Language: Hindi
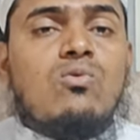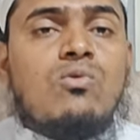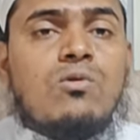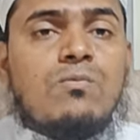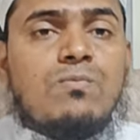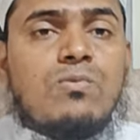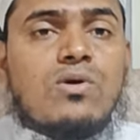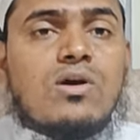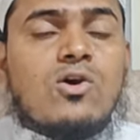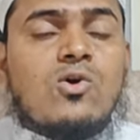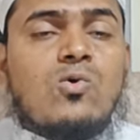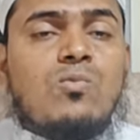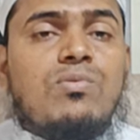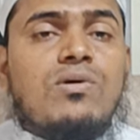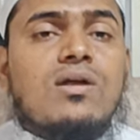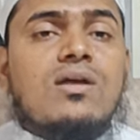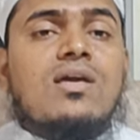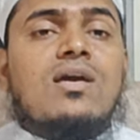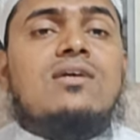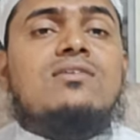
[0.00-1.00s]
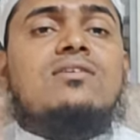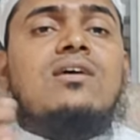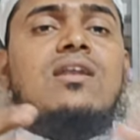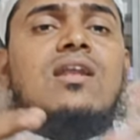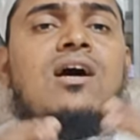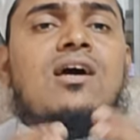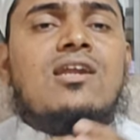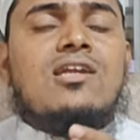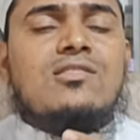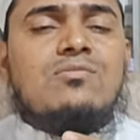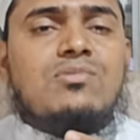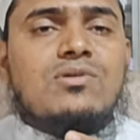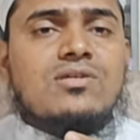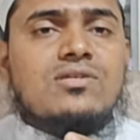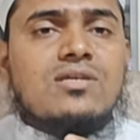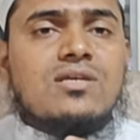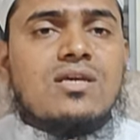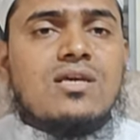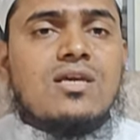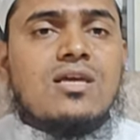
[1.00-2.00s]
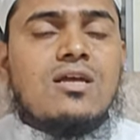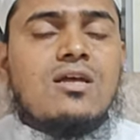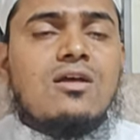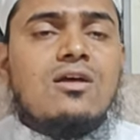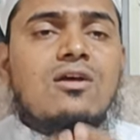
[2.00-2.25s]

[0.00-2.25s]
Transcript: उनके ऊपर कैसे लानत भेजेंगी